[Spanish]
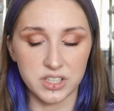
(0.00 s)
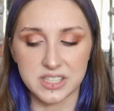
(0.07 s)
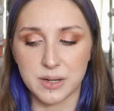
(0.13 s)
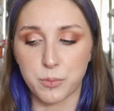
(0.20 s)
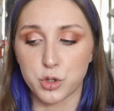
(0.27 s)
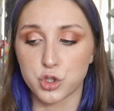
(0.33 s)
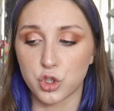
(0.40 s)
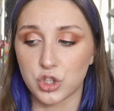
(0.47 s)
que se
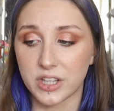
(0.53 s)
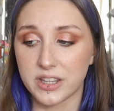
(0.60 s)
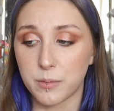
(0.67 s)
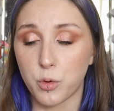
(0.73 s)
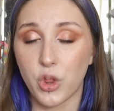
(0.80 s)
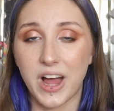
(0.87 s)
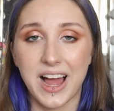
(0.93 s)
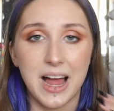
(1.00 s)
ha puesto tan de
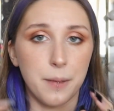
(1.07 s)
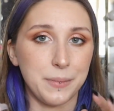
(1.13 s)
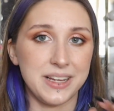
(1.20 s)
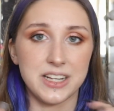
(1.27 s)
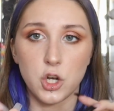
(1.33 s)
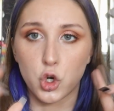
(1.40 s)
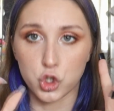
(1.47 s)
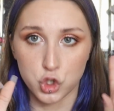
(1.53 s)
moda, a
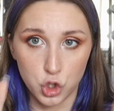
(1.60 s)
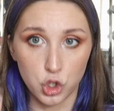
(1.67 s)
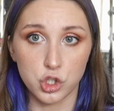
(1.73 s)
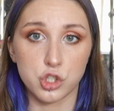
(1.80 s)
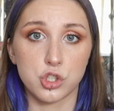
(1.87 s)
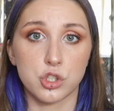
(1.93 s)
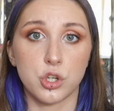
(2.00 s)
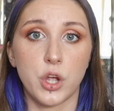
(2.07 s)
mí los
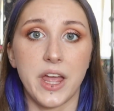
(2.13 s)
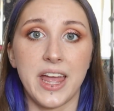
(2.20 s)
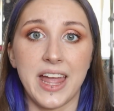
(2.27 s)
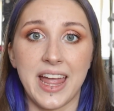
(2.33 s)
dos